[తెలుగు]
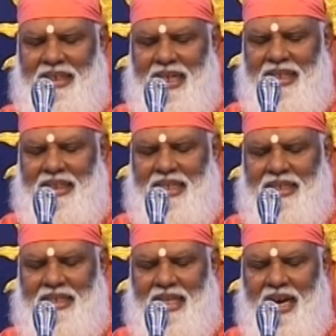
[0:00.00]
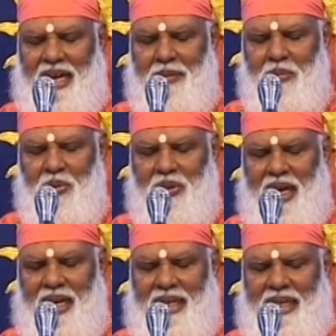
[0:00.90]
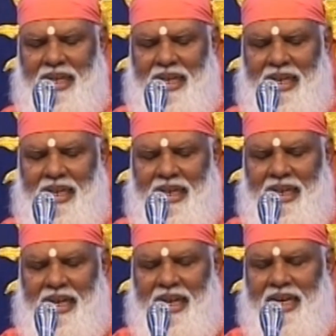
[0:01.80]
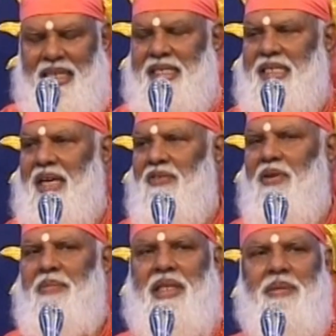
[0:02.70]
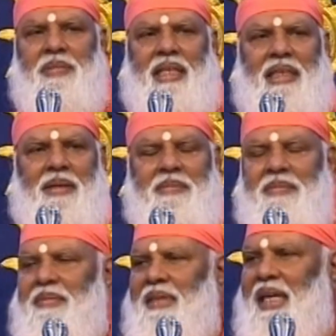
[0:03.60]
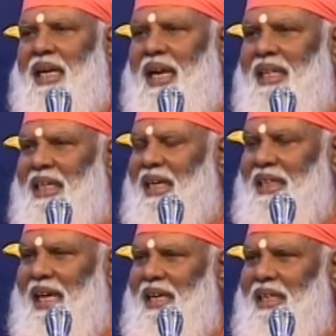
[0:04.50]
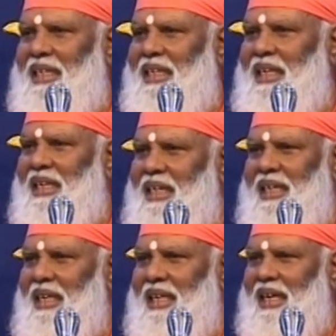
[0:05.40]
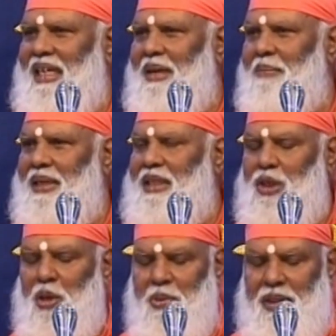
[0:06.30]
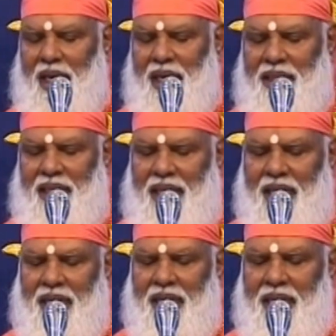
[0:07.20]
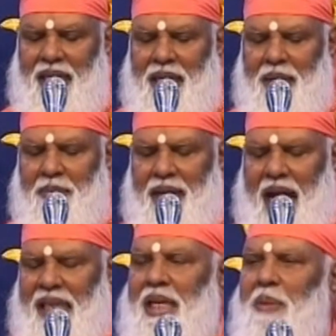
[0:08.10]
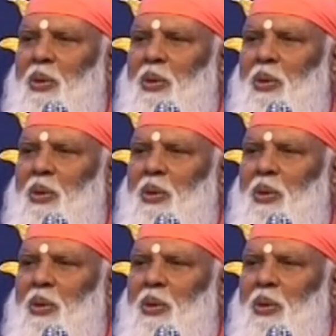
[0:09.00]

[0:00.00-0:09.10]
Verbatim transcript: యశాంతస్థాని భూతాని ఏన సర్వమిదం తతం కదా కదా భక్తితో పొందాలి కదా మరి